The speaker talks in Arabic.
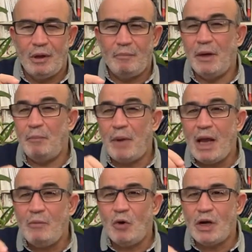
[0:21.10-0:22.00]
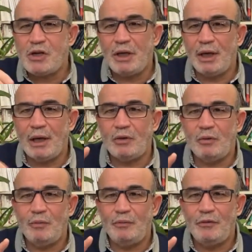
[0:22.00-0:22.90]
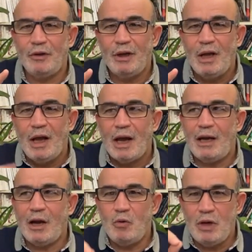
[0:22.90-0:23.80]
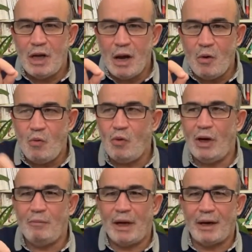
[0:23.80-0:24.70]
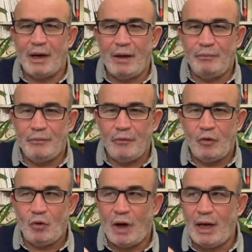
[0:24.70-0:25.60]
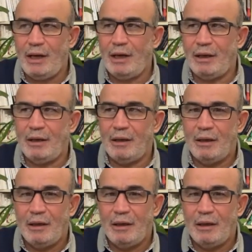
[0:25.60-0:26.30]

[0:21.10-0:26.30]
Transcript: من بين مؤشراته أنه لأول مرة تعين